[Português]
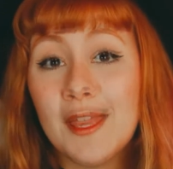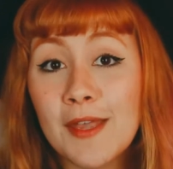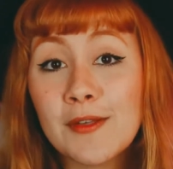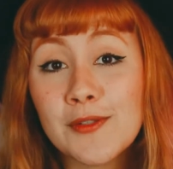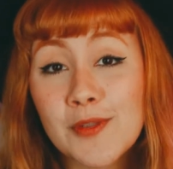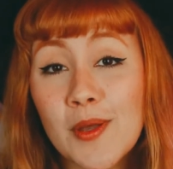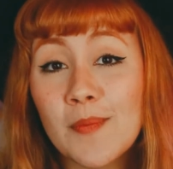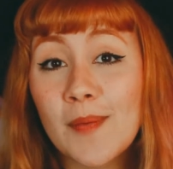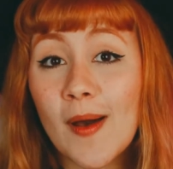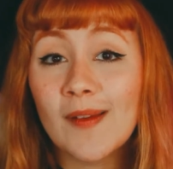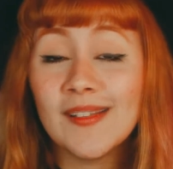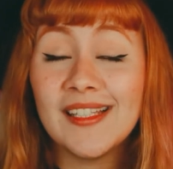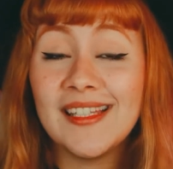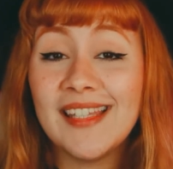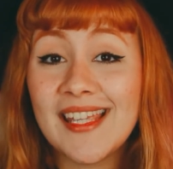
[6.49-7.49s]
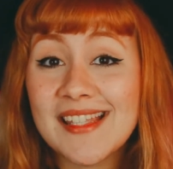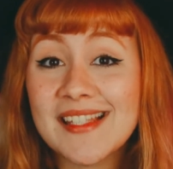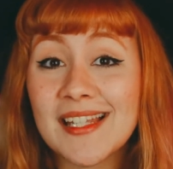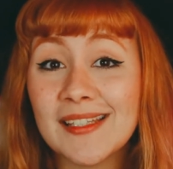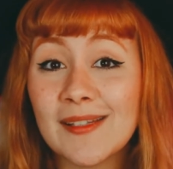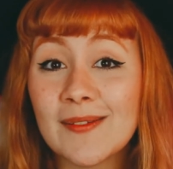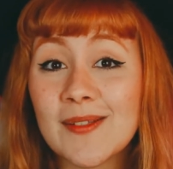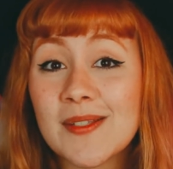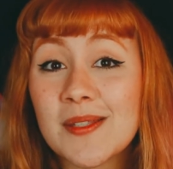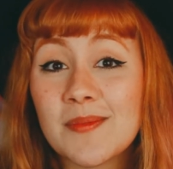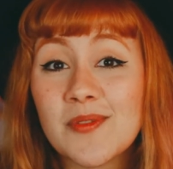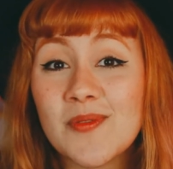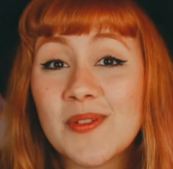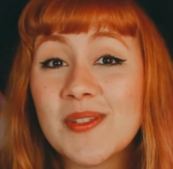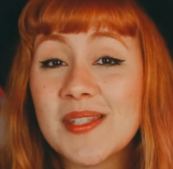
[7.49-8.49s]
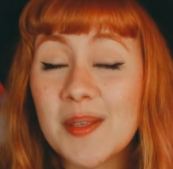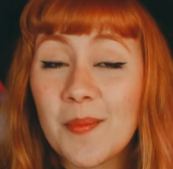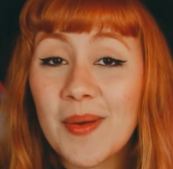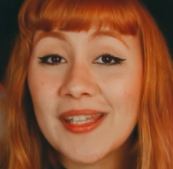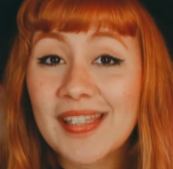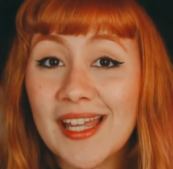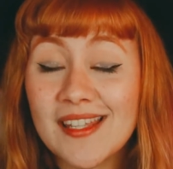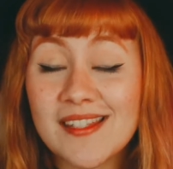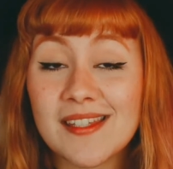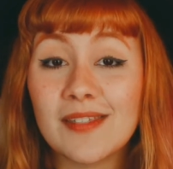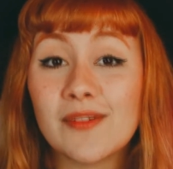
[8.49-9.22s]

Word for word: Eu sou a Paula e nesse canal nós temos vídeos semanais,